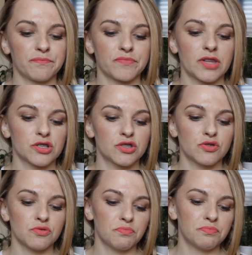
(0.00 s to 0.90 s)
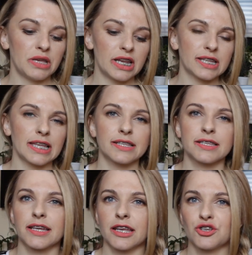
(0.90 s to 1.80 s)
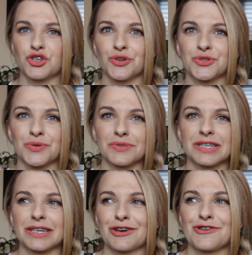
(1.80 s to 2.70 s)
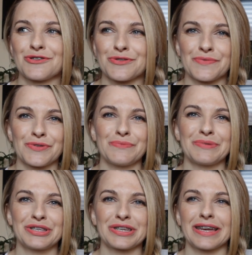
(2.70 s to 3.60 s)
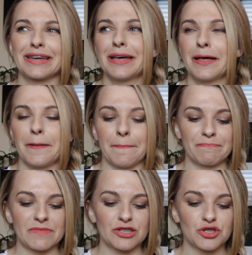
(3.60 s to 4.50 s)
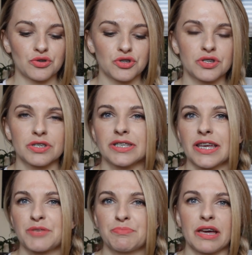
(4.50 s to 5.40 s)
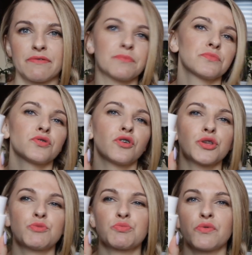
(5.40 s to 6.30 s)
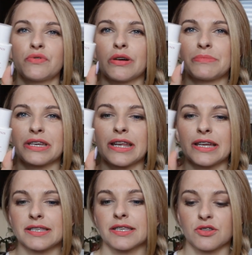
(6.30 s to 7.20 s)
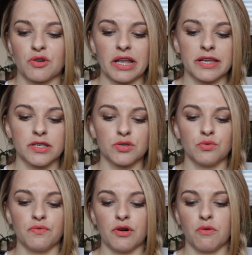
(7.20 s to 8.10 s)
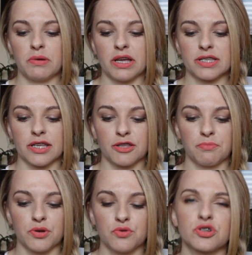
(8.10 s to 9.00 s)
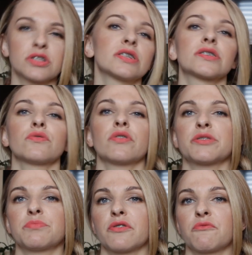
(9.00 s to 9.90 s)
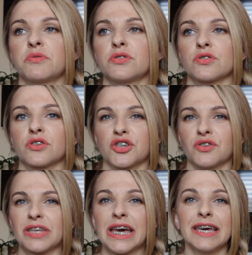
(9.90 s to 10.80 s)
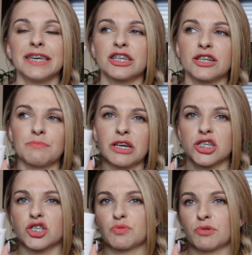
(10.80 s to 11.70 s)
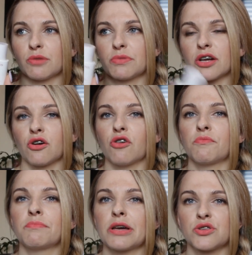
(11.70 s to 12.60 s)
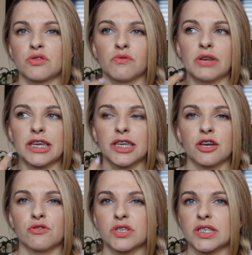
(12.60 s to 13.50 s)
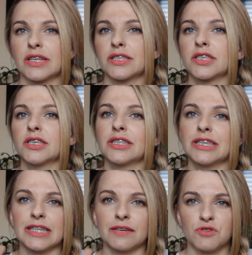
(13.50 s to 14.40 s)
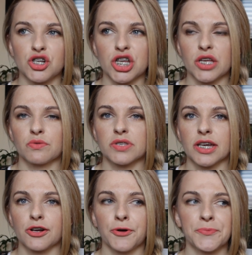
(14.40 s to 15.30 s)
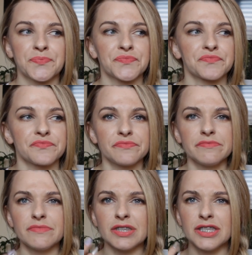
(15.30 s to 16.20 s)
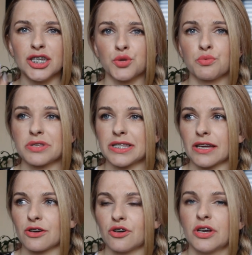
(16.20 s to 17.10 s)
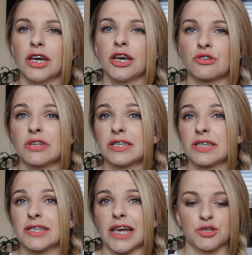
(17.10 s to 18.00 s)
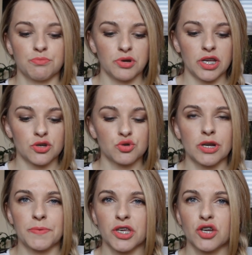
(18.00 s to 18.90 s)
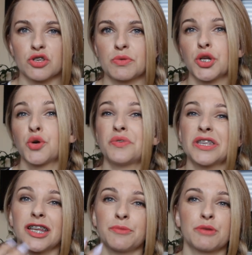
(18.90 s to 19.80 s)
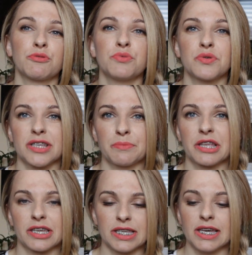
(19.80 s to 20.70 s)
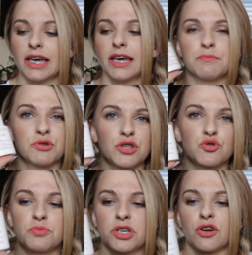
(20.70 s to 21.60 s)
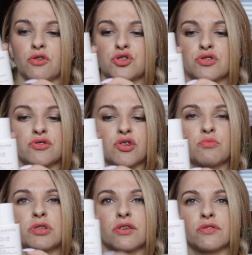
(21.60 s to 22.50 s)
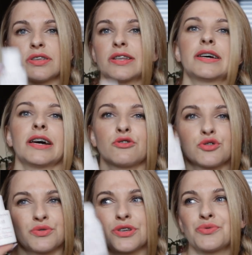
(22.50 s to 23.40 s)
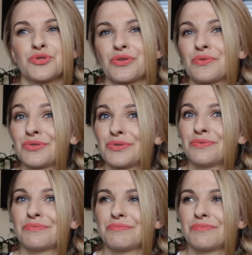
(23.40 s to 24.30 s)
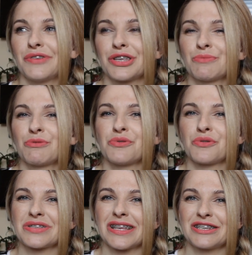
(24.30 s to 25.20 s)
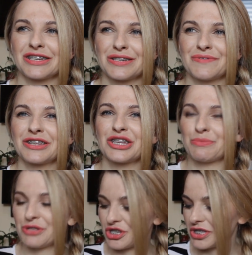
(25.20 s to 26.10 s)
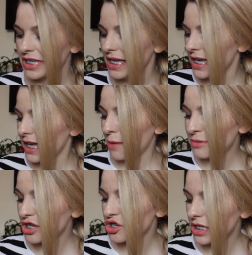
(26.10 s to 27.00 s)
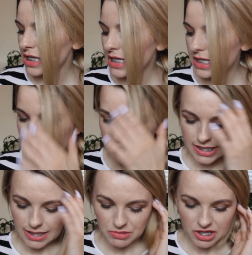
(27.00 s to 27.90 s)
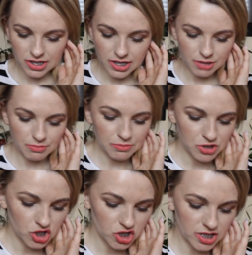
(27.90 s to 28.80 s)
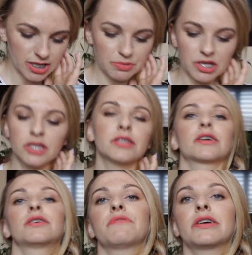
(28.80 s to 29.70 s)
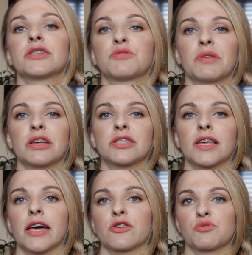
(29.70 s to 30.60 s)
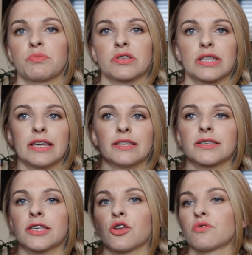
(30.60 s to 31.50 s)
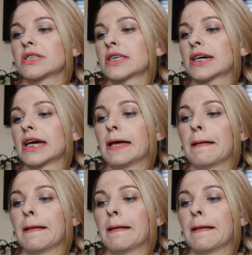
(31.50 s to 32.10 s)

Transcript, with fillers: Mm, pielęgnację graniczącą z kolorówką będzie mm, coś z SPF-em. O tym już mówiłam nieraz, jest to Clarins UV Plus Anti-Pollution, jest to SPF 50. Jeśli macie coś podobnego, o bardzo lekkiej konsystencji, nienawilżającego, nietłustego, to dajcie znać, bo ja szukam takich kosmetyków i najlepiej by były z apteki, bo ten już mi się kończył, zostało mi tylko tyle, a kosztuje dużo i fajnie by było znaleźć jakiś fajny apteczny, apteczny yy, zamiennik. Mam też jeszcze z apteki taki fajny spray z La Roche-Posay, Serozing.